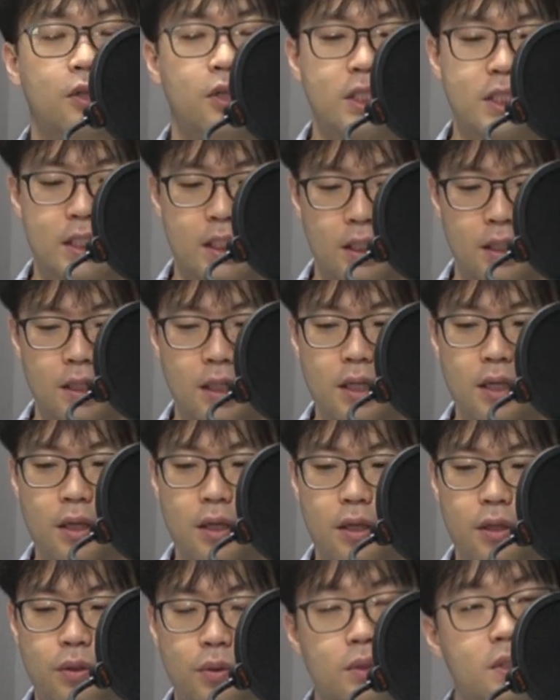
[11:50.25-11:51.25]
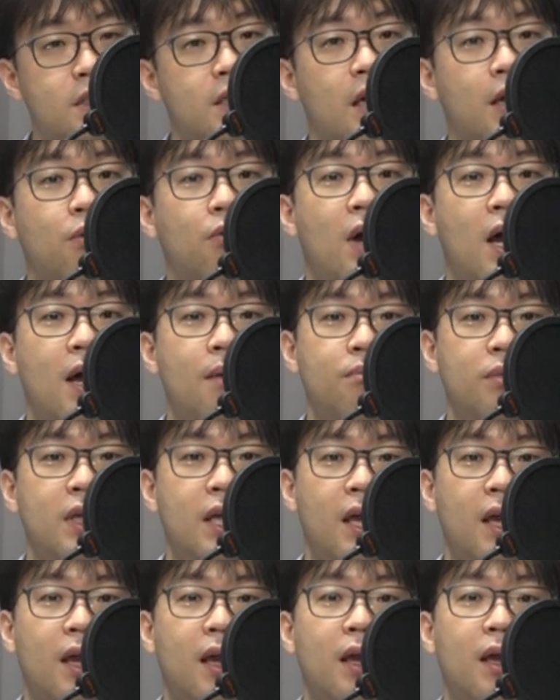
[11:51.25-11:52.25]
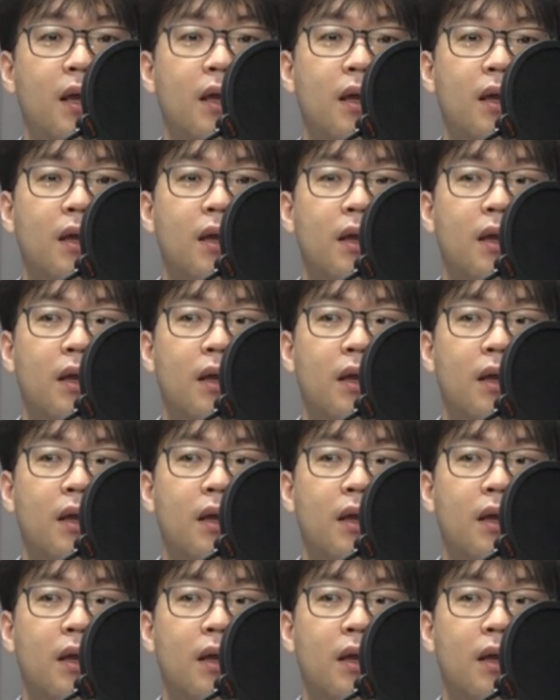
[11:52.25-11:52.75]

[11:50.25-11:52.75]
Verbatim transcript: 어떨지 요 책과 함께